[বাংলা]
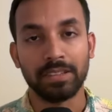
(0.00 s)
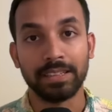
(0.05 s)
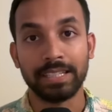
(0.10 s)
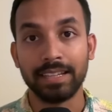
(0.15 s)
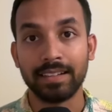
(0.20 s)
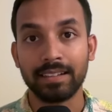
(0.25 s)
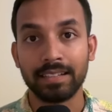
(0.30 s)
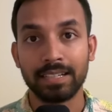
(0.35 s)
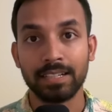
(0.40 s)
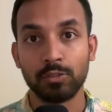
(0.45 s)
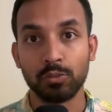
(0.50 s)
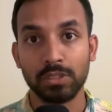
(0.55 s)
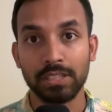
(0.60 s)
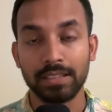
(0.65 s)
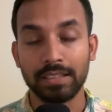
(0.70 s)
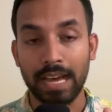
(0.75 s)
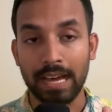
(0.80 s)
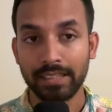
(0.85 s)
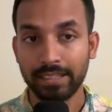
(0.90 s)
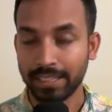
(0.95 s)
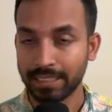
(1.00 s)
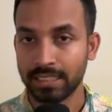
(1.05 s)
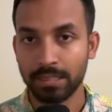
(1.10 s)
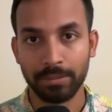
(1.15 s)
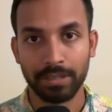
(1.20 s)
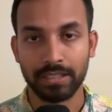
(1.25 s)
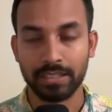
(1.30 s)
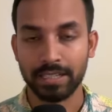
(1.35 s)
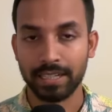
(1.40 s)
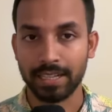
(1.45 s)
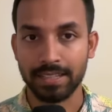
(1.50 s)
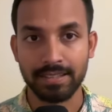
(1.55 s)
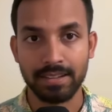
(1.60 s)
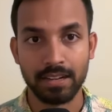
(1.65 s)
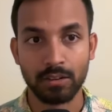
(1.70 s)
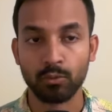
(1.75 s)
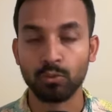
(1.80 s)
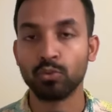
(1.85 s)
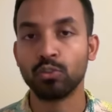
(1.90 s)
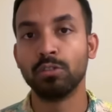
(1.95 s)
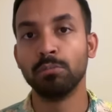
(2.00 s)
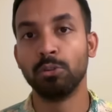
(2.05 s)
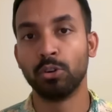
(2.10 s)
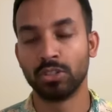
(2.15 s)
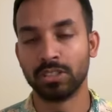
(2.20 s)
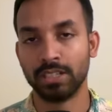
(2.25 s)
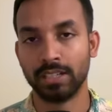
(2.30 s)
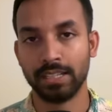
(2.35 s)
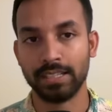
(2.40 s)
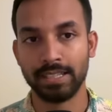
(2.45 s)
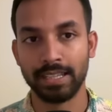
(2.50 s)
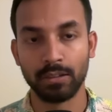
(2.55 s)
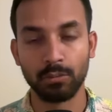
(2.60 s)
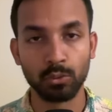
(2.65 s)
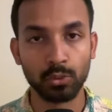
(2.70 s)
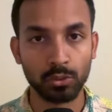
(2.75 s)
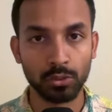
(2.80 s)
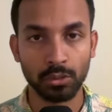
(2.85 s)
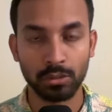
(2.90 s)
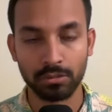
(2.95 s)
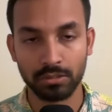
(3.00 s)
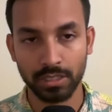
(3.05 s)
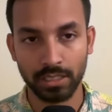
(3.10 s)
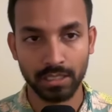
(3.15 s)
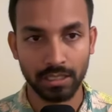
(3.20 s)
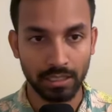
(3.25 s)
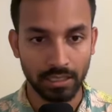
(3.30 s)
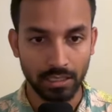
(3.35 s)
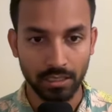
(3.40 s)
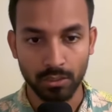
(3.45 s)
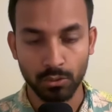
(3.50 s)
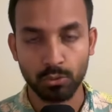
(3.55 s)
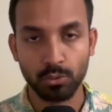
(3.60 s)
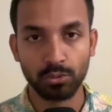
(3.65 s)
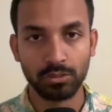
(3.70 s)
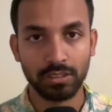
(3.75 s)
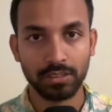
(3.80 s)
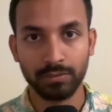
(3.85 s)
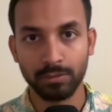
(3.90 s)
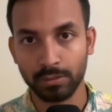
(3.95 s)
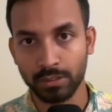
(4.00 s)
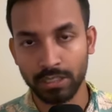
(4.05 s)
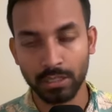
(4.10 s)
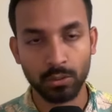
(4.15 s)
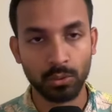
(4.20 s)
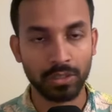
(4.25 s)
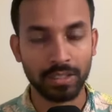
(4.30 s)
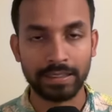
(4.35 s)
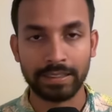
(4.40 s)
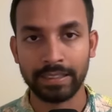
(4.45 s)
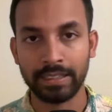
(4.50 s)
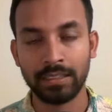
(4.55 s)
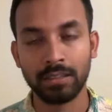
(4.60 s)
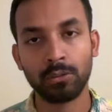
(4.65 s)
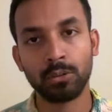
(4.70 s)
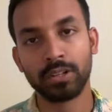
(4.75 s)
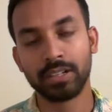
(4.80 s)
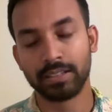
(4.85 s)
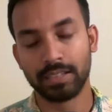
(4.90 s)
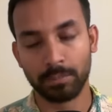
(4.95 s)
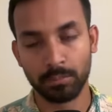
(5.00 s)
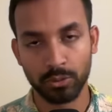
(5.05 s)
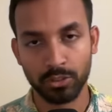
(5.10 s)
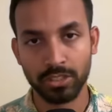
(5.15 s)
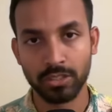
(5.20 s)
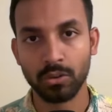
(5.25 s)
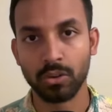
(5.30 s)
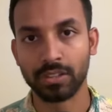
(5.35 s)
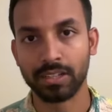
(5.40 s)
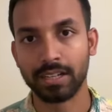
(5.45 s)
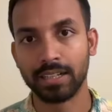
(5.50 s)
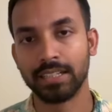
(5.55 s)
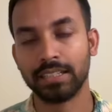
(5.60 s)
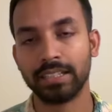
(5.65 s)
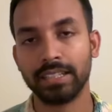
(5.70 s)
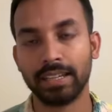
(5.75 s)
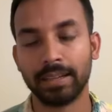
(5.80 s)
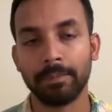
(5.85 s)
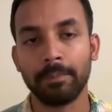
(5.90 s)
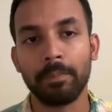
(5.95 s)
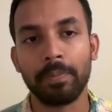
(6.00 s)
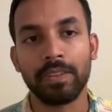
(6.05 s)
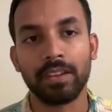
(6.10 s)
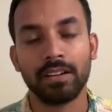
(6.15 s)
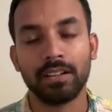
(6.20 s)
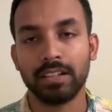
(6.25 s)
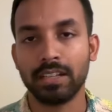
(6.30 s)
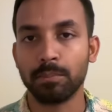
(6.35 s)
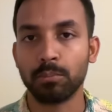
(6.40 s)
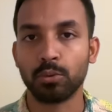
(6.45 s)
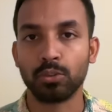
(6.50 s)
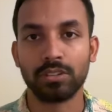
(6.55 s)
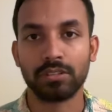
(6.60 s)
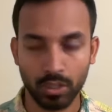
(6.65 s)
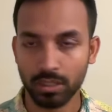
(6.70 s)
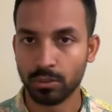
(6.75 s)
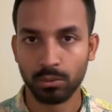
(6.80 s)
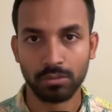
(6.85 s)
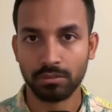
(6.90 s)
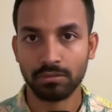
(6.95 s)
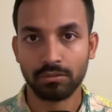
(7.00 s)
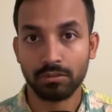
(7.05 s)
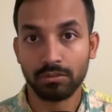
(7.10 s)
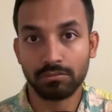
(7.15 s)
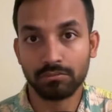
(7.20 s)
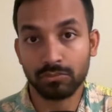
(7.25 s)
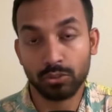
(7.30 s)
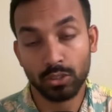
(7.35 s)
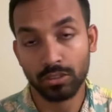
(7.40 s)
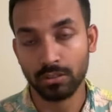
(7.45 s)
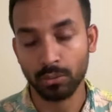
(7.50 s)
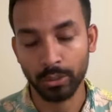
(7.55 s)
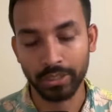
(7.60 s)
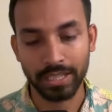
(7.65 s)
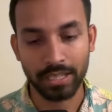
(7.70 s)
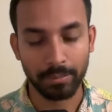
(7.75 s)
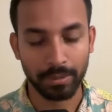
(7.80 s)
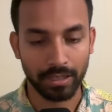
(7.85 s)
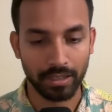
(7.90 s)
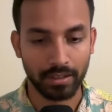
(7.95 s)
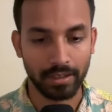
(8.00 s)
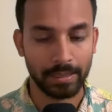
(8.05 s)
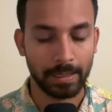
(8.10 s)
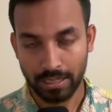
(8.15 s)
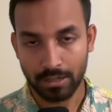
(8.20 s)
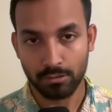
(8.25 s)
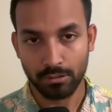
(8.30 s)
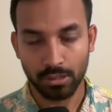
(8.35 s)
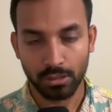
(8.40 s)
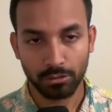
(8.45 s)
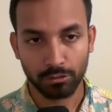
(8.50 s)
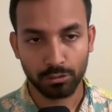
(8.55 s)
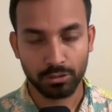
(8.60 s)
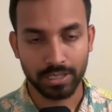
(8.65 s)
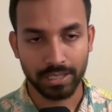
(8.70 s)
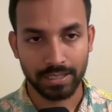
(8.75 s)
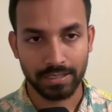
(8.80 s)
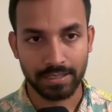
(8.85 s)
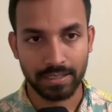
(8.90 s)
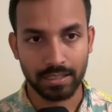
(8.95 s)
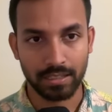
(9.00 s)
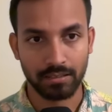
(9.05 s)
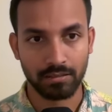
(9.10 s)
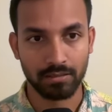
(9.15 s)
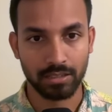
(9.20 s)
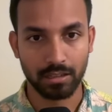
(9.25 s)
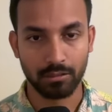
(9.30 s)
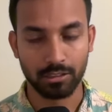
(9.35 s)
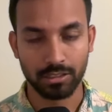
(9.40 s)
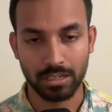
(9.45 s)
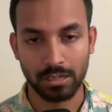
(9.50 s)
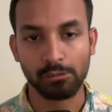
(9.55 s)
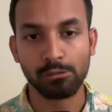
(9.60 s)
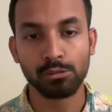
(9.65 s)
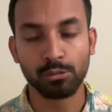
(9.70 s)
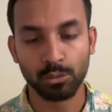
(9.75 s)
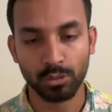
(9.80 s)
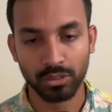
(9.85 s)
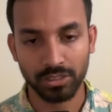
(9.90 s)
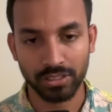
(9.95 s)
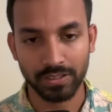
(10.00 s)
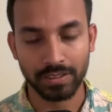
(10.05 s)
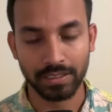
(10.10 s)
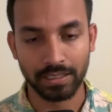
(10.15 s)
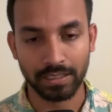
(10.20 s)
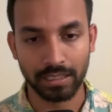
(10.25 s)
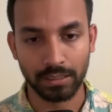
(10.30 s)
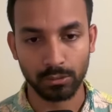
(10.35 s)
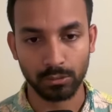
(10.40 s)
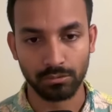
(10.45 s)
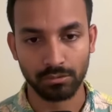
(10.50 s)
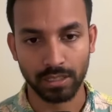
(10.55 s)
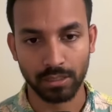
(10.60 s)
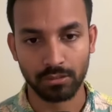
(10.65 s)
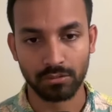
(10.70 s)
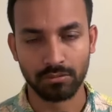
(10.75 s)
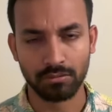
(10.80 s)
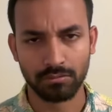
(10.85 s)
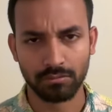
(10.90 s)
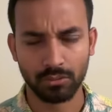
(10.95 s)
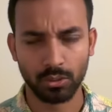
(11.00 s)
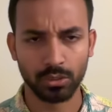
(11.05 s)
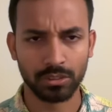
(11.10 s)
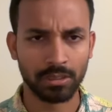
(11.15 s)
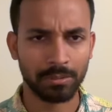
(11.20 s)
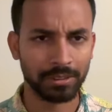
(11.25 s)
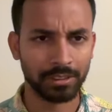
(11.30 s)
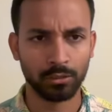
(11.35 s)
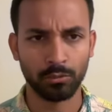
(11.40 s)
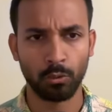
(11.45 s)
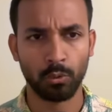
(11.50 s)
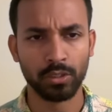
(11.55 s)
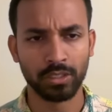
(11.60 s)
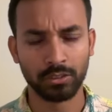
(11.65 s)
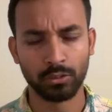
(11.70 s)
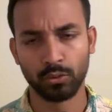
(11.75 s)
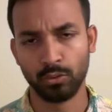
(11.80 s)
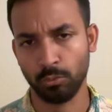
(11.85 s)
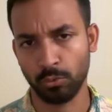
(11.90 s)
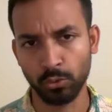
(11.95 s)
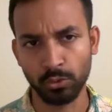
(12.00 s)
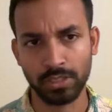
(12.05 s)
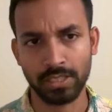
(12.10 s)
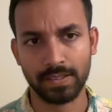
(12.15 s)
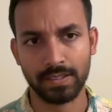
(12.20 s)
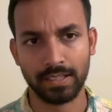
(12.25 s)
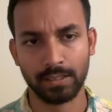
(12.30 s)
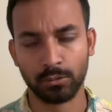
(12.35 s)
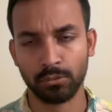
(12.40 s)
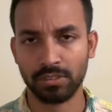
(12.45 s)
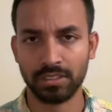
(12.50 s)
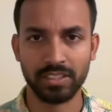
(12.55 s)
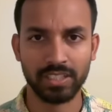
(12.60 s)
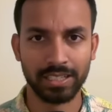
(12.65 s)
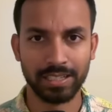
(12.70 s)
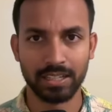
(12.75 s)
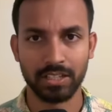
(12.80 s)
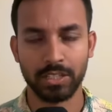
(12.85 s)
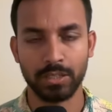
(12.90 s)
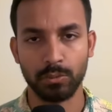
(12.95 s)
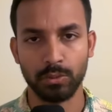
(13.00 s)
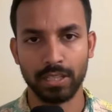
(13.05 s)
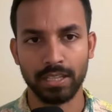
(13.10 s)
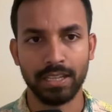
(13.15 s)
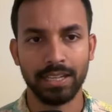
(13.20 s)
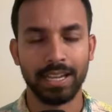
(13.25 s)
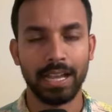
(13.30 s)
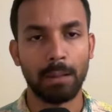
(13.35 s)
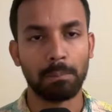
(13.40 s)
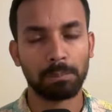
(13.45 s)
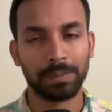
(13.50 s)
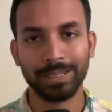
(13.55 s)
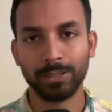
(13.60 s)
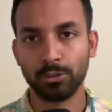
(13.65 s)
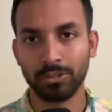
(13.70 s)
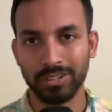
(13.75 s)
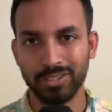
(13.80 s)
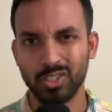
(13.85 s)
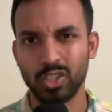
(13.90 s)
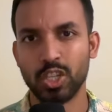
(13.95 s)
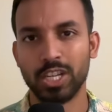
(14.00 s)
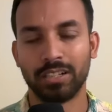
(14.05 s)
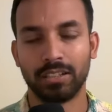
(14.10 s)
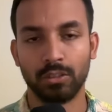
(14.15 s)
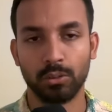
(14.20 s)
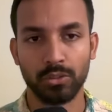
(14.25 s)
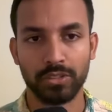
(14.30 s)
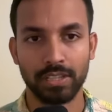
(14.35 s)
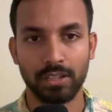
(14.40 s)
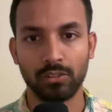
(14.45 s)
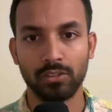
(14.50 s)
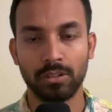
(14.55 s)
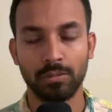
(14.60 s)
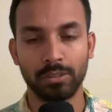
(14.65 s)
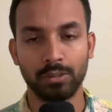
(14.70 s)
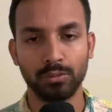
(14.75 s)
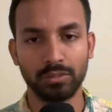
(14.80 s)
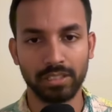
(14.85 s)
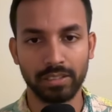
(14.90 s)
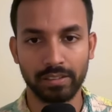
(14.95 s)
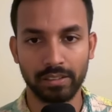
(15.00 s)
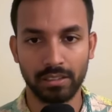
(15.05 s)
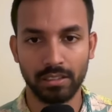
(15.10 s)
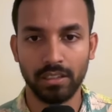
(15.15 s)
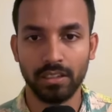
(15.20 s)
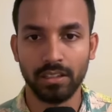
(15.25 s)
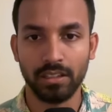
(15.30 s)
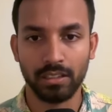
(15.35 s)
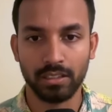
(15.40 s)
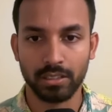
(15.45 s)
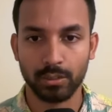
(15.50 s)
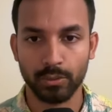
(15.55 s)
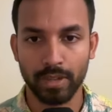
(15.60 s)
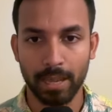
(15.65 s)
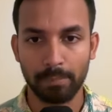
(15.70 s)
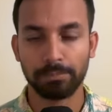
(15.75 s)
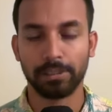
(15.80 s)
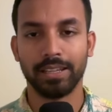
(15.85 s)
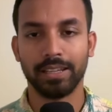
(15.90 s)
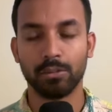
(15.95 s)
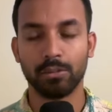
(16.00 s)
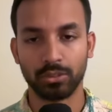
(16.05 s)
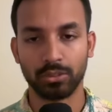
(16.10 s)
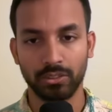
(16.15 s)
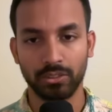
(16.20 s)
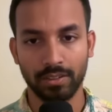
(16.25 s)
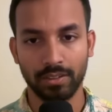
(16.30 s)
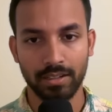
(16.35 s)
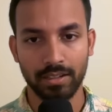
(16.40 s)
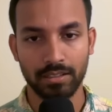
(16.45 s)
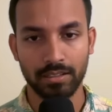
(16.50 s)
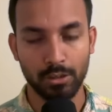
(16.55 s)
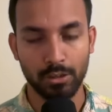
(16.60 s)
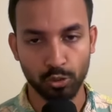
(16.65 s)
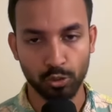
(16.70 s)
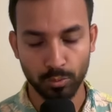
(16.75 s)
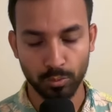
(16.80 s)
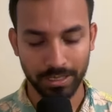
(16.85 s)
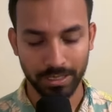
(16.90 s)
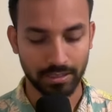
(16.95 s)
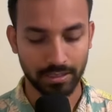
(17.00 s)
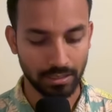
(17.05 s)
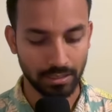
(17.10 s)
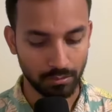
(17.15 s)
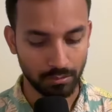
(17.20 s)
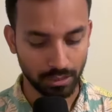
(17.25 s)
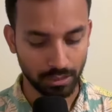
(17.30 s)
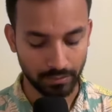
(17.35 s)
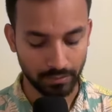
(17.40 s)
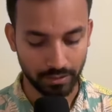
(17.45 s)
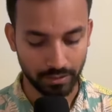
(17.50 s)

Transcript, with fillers: দেশে যদি না থাকতে পারে শেখ হাসিনা কোনো ভরসা নাই যে কোনো ধরনের চুক্তি ফুক্তি করে ডিল করে তারপর সেই সরকারকে দিয়ে ডিপোর্ট করানো হইতেই পারে রাইট কারণেই হয়তো শেখ হাসিনা যাওয়ার সাহস করতেছি কিনা আদৌ এখন কথাবার্তা তো অনেক রকম শুনতেছি এতদিন জেনে আসছি উনি অ্যাপ্লাই করে রিজেক্টেড হয়েছে এখন আবার শুনতেছি যে উনি অ্যাপ্লাই করতেছে না সাহস পাচ্ছে না হোয়াট